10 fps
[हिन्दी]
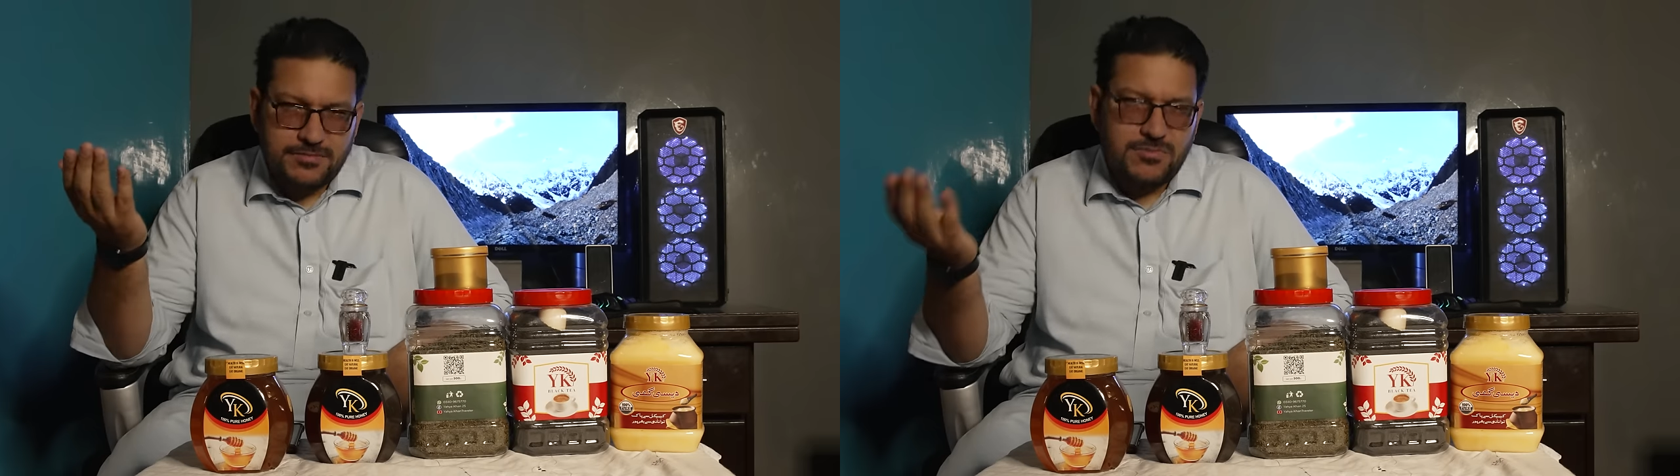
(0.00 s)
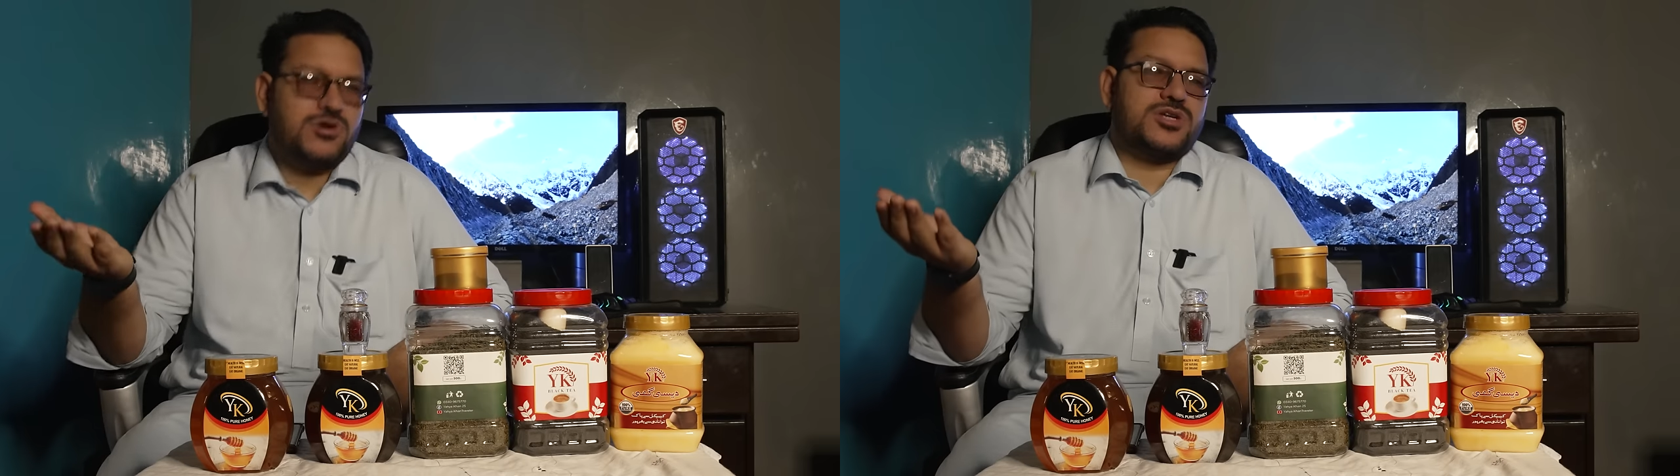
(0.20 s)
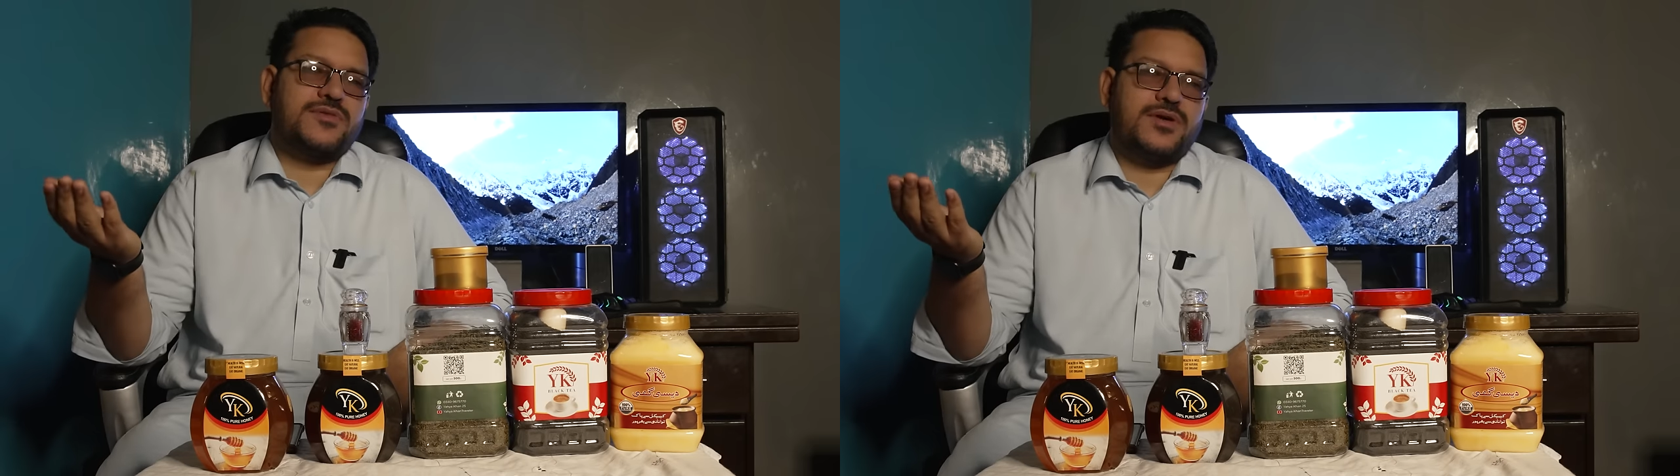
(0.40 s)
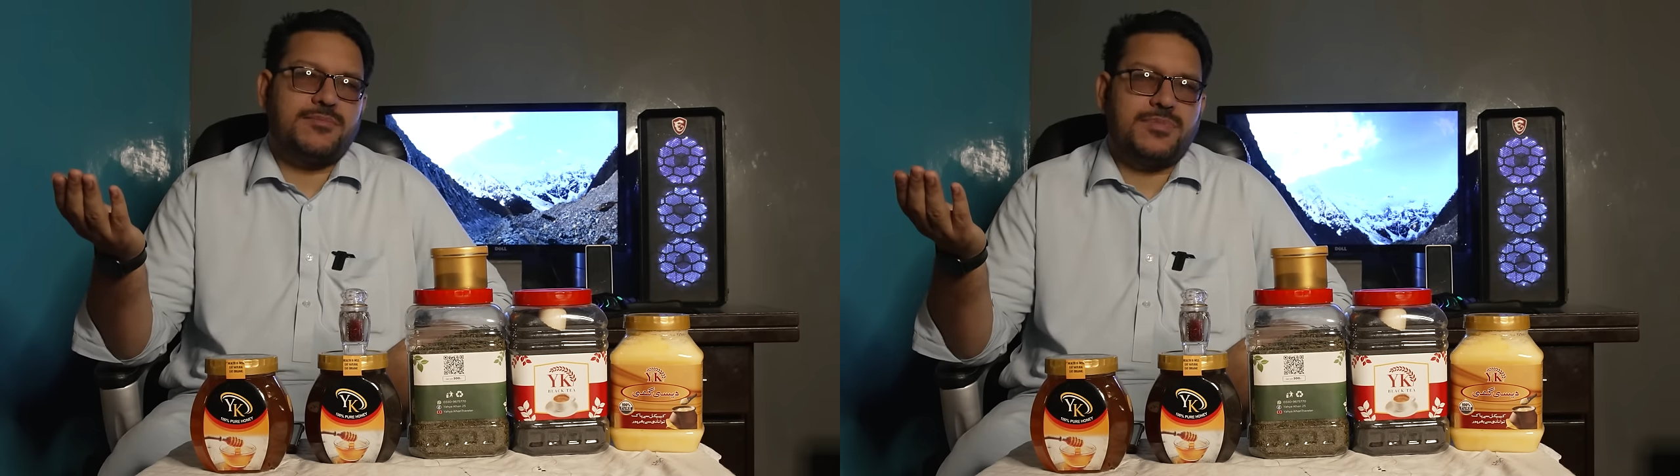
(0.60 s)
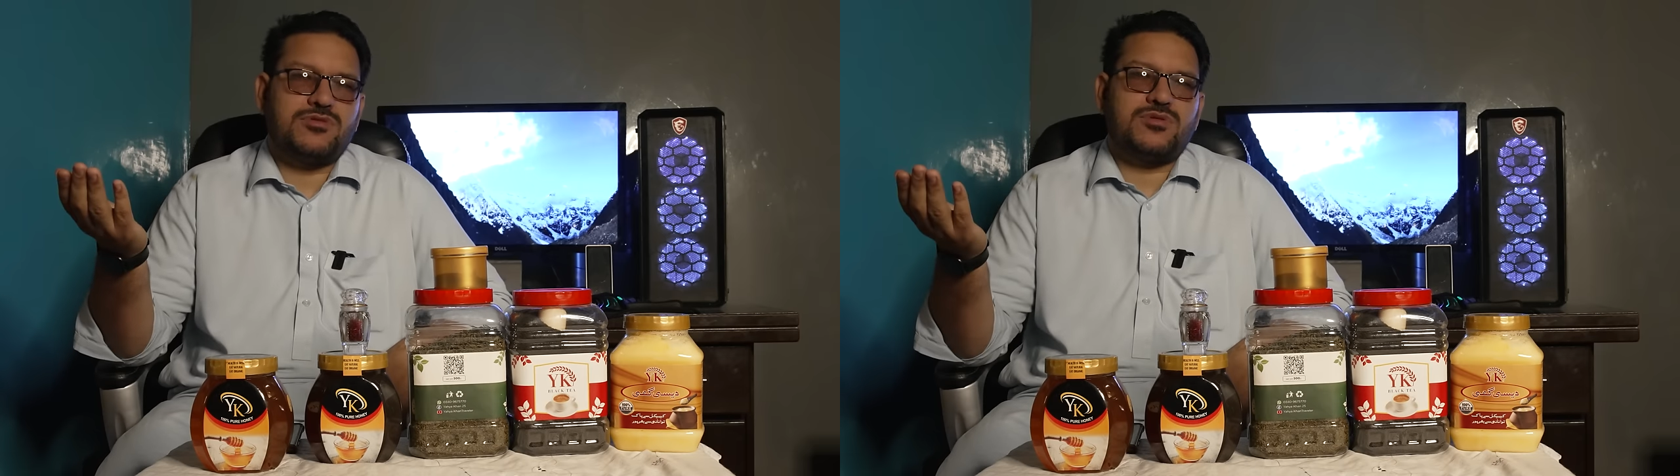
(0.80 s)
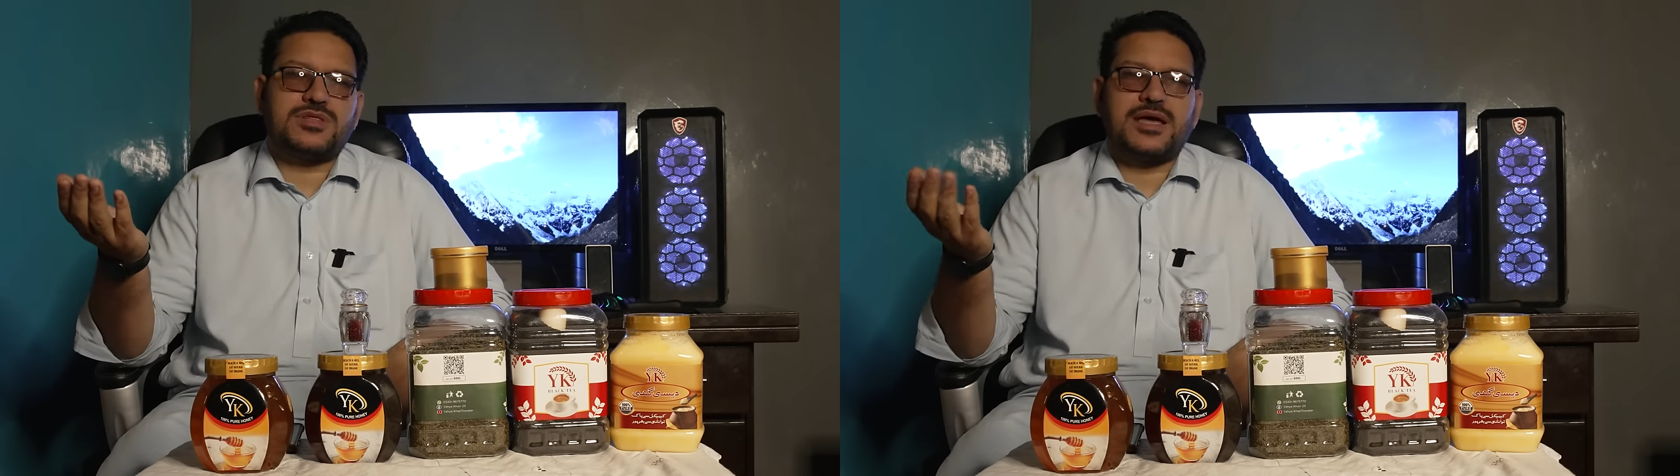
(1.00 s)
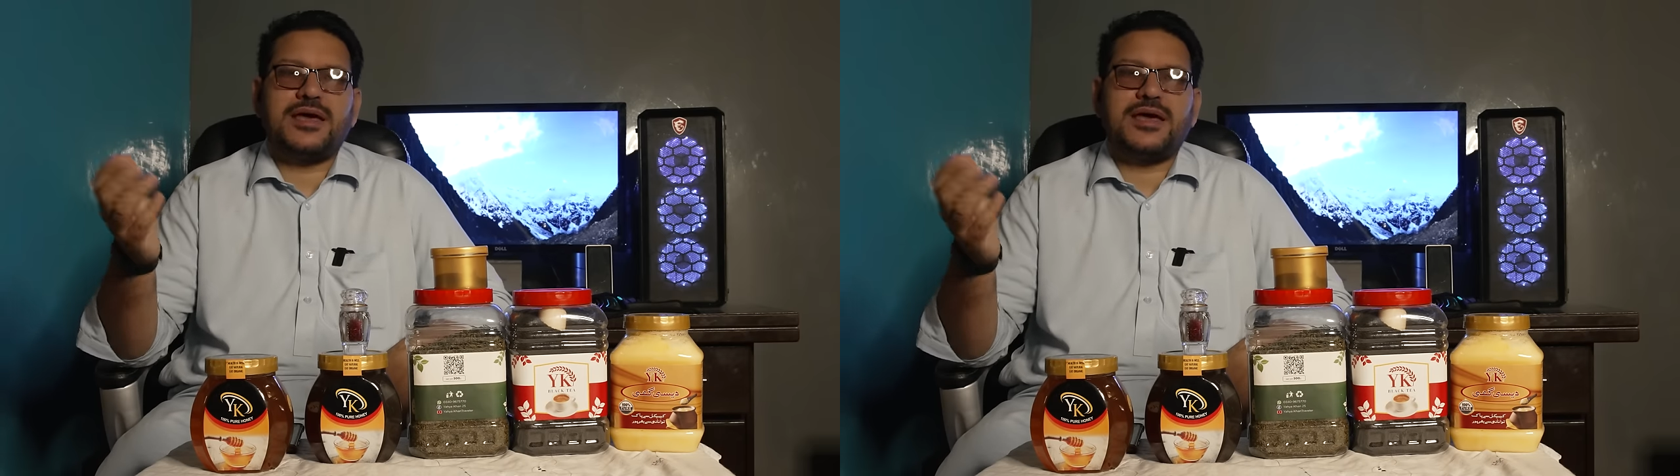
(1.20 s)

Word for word: मोटरवे बंद होता